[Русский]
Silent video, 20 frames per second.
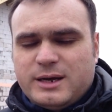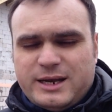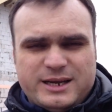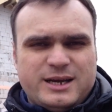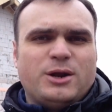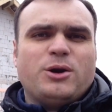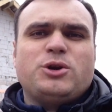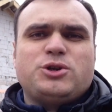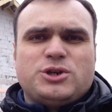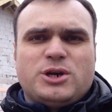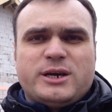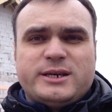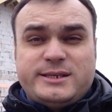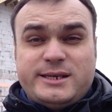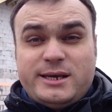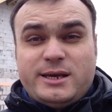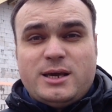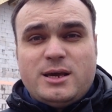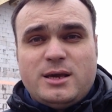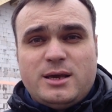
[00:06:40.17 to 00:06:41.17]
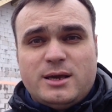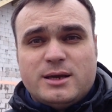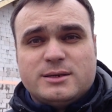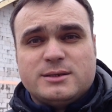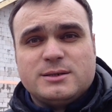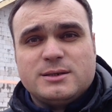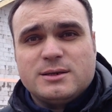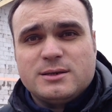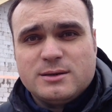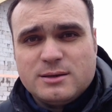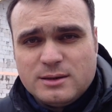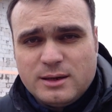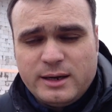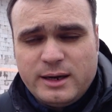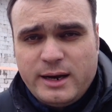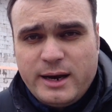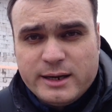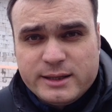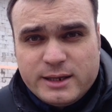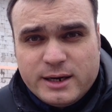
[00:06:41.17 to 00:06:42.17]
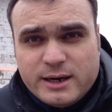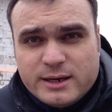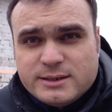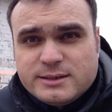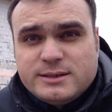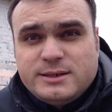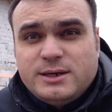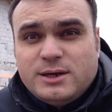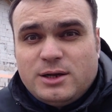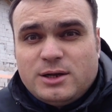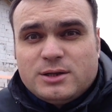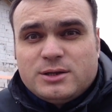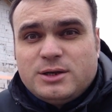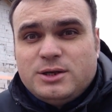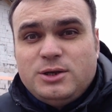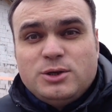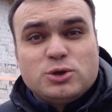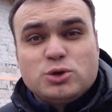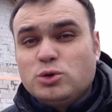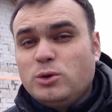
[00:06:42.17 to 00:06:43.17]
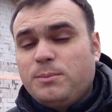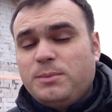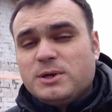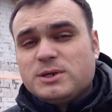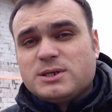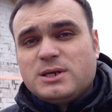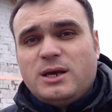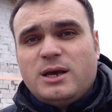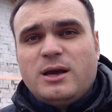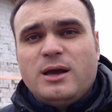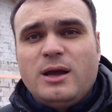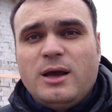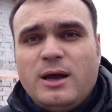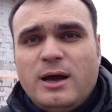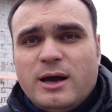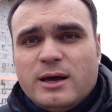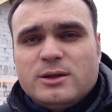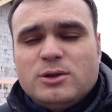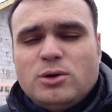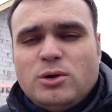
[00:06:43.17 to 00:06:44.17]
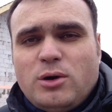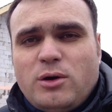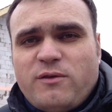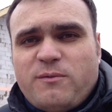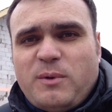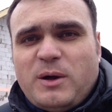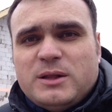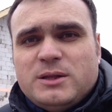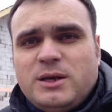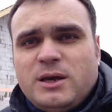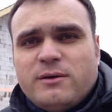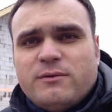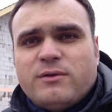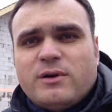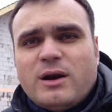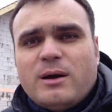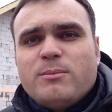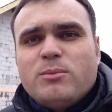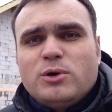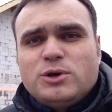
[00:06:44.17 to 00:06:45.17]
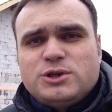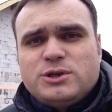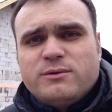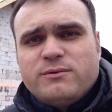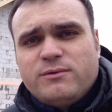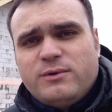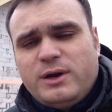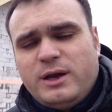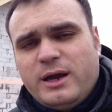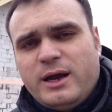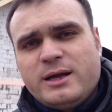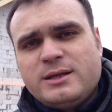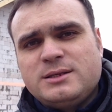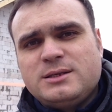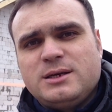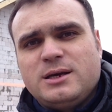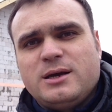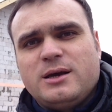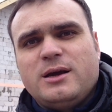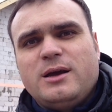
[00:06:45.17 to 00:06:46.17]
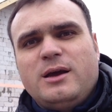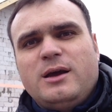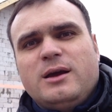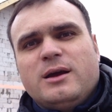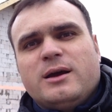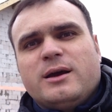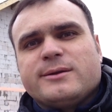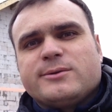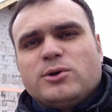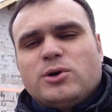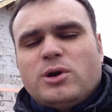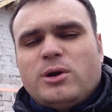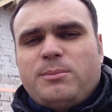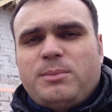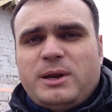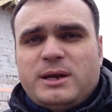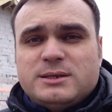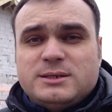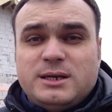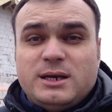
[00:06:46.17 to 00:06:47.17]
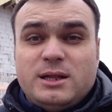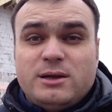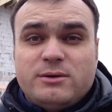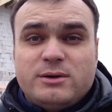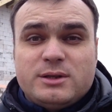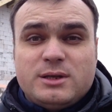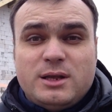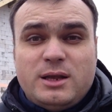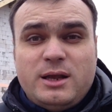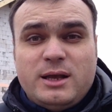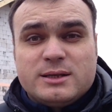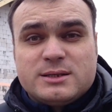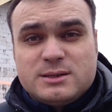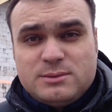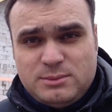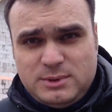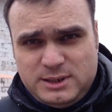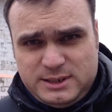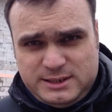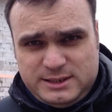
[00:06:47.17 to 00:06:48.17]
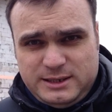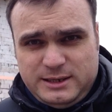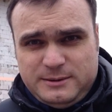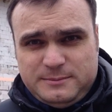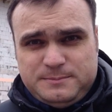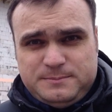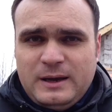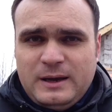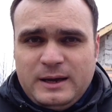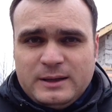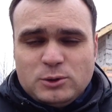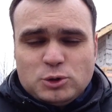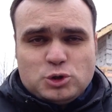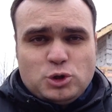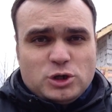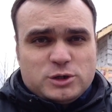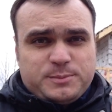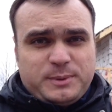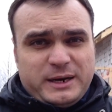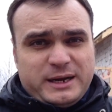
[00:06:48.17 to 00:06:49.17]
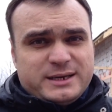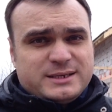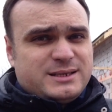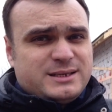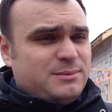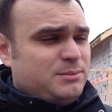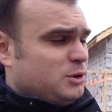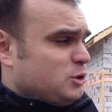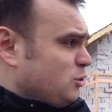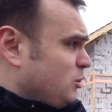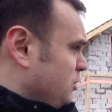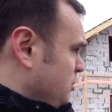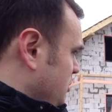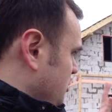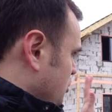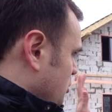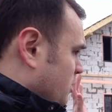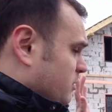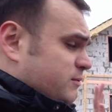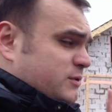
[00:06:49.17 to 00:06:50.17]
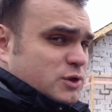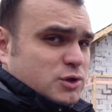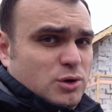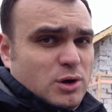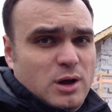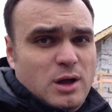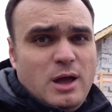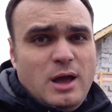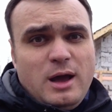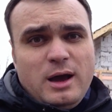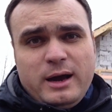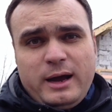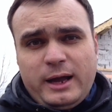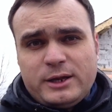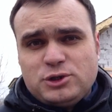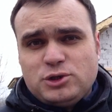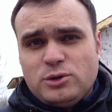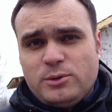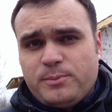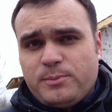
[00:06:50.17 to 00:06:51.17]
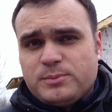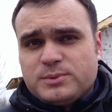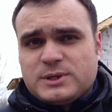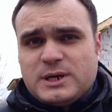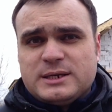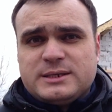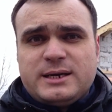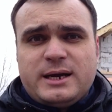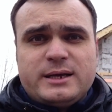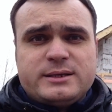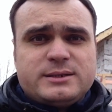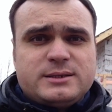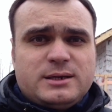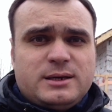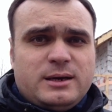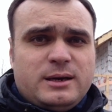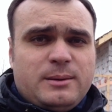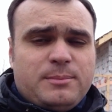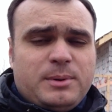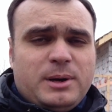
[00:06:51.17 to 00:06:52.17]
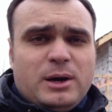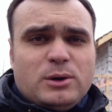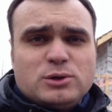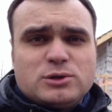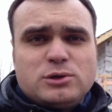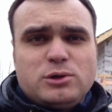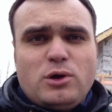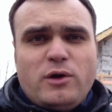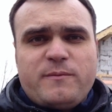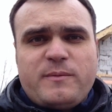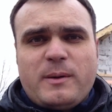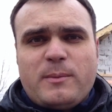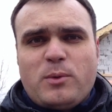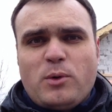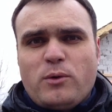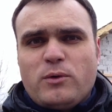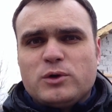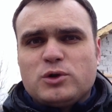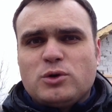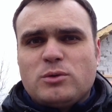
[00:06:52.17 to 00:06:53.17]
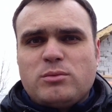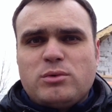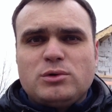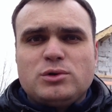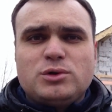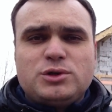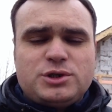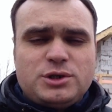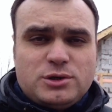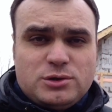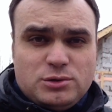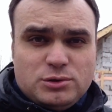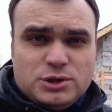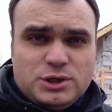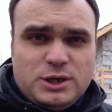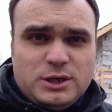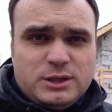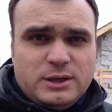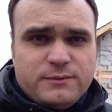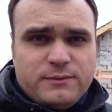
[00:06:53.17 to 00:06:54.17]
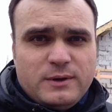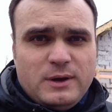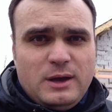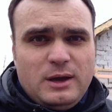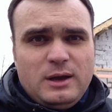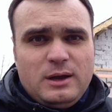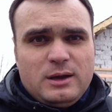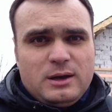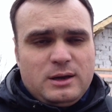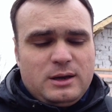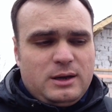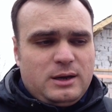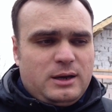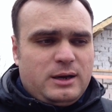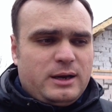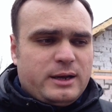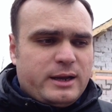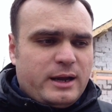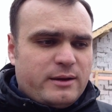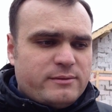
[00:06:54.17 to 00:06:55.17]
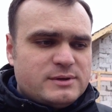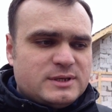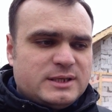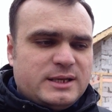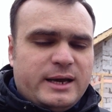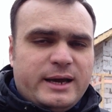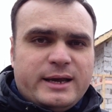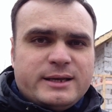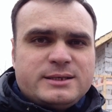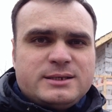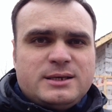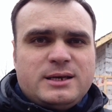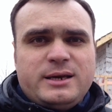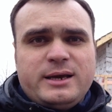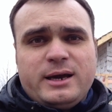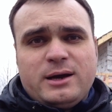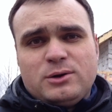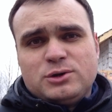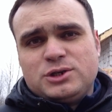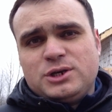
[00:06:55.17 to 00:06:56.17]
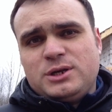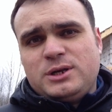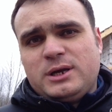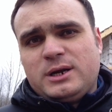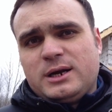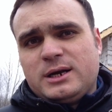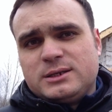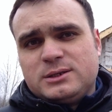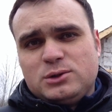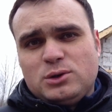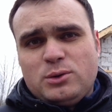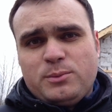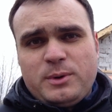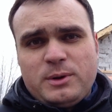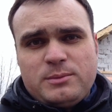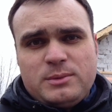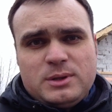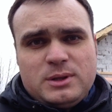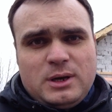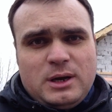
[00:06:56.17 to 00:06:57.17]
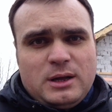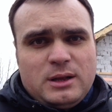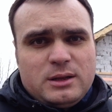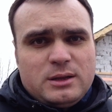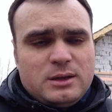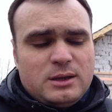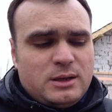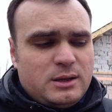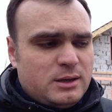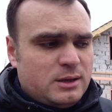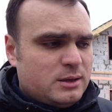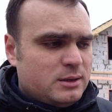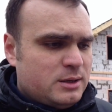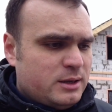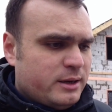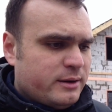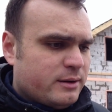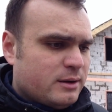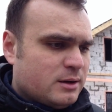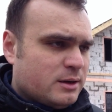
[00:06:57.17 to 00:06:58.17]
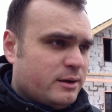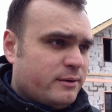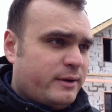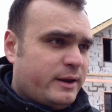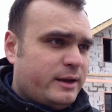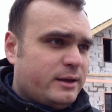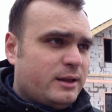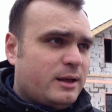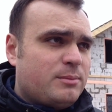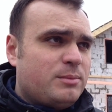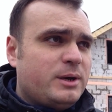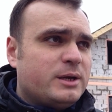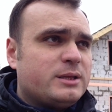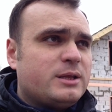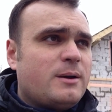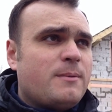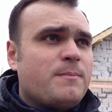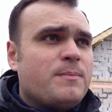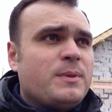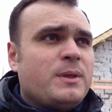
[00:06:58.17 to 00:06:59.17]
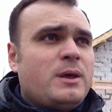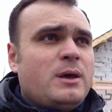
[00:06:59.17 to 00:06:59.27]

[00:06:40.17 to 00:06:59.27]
короче, косяки есть. Электрика сделана не суперски, но вполне в рабочем варианте, который переделывать нет смысла. Ну что ж, про газобетонный дом все. Хочу сказать э, пару слов по поводу будущих сюжетов. А, как вы знаете, я уже не раз упоминал, э, не говорил об этом,